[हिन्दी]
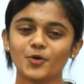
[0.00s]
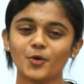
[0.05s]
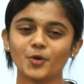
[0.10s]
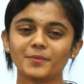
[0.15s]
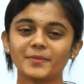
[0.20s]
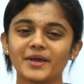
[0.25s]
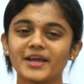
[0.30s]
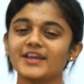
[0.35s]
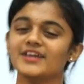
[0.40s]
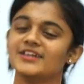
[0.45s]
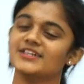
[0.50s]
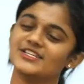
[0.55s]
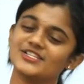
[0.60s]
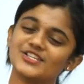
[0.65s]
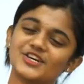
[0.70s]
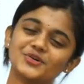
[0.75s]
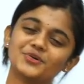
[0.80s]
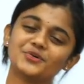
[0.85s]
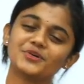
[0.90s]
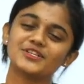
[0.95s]
फ़ोन में
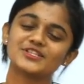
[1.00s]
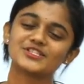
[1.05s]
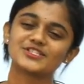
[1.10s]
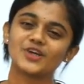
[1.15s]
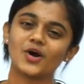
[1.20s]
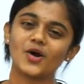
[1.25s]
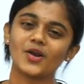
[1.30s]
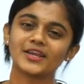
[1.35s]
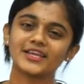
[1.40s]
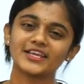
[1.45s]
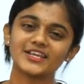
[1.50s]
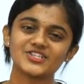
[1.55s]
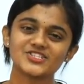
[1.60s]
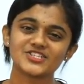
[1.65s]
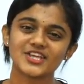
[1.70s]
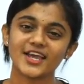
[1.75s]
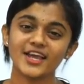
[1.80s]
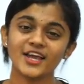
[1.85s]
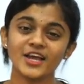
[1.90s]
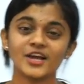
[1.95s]
ज़रूर इंस्टॉल
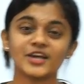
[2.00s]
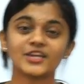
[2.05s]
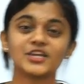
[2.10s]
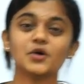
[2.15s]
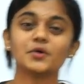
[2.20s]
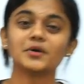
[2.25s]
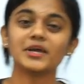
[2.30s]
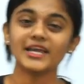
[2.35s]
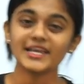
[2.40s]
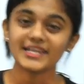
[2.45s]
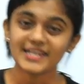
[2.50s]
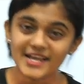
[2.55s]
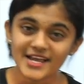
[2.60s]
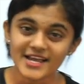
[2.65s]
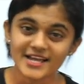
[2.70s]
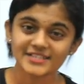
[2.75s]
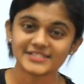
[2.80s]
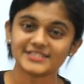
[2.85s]
कीजिए क्योंकि ये